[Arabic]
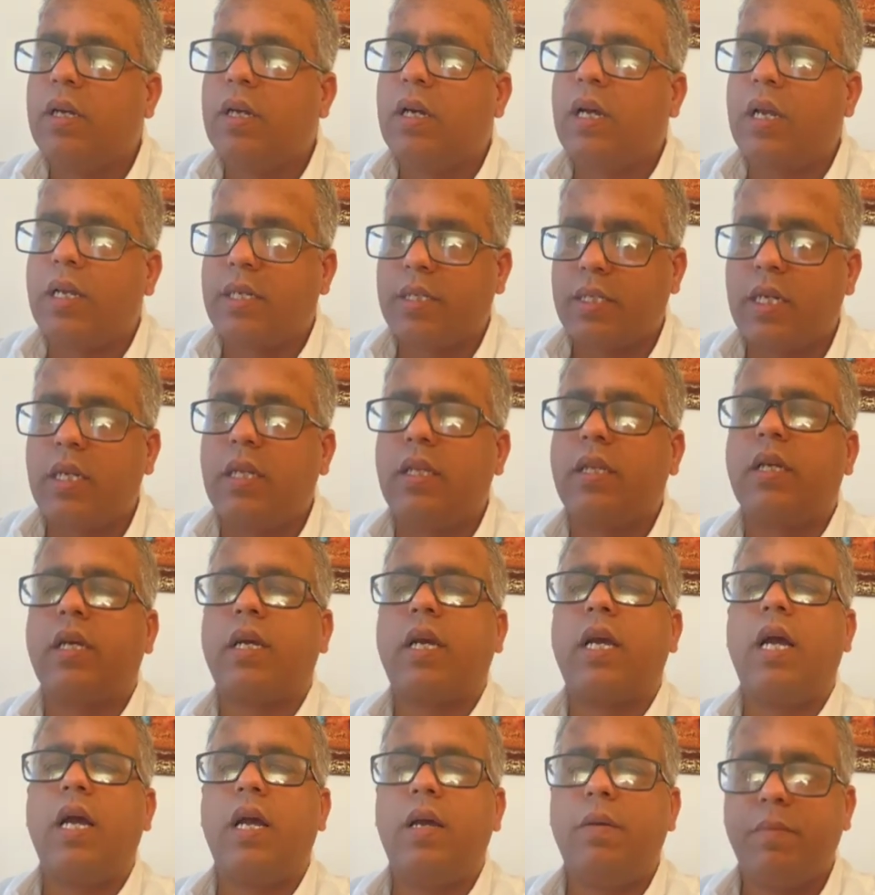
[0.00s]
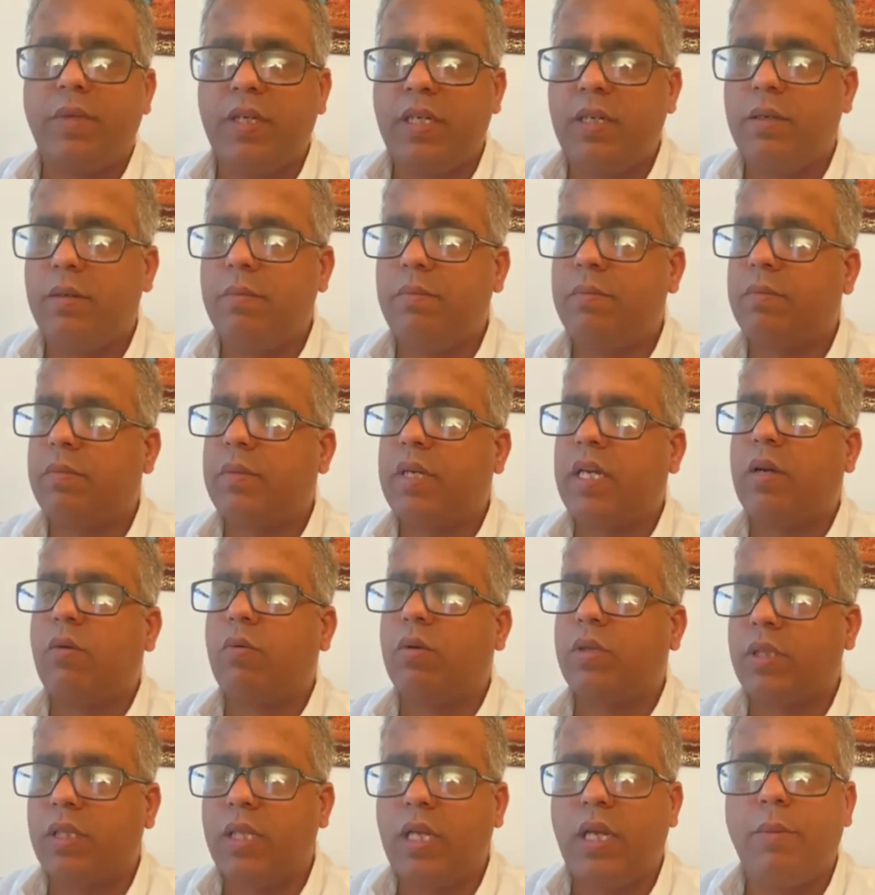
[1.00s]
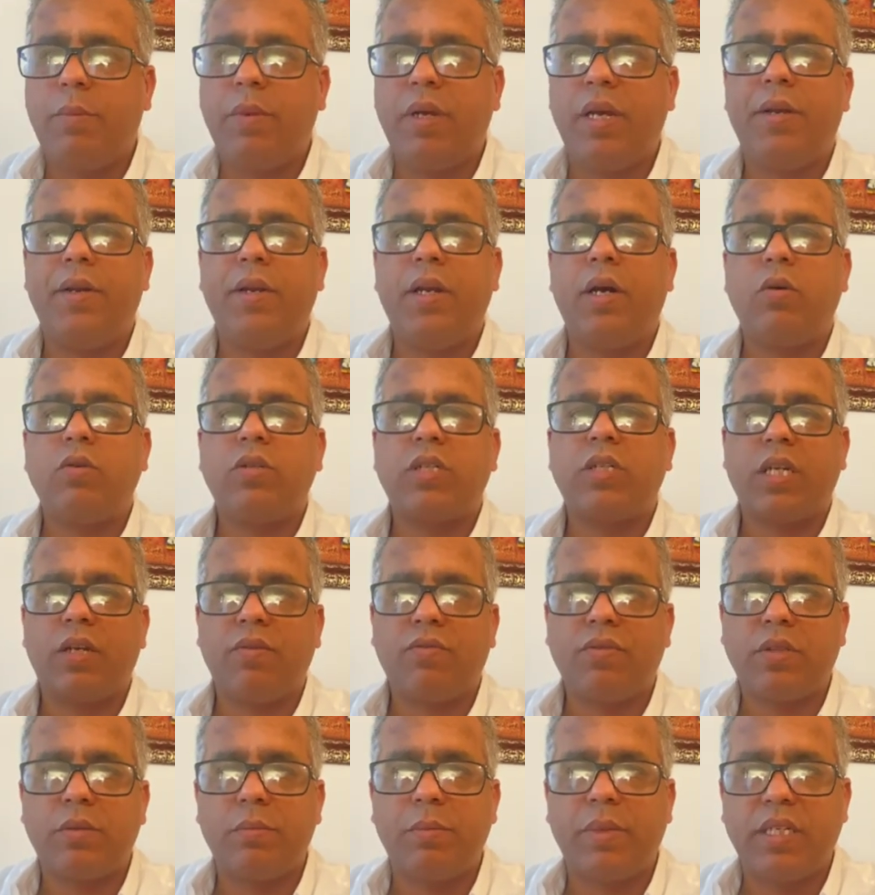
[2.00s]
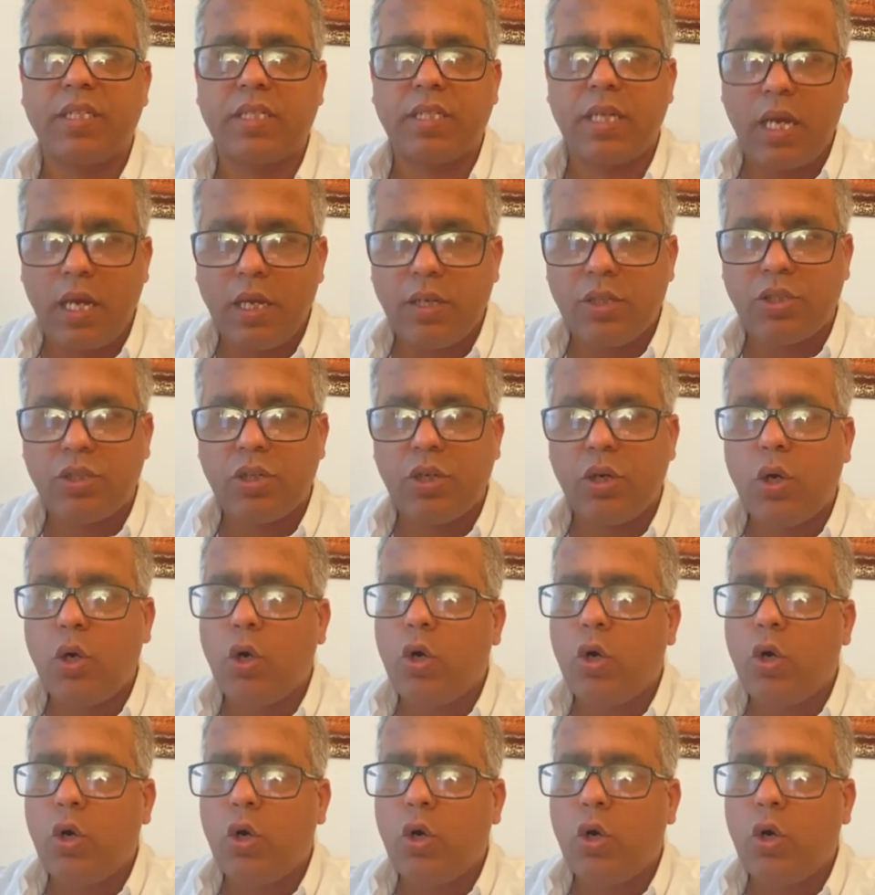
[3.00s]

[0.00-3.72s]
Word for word: قال لك صديق حميم كيوضح بانه صيفط ميساج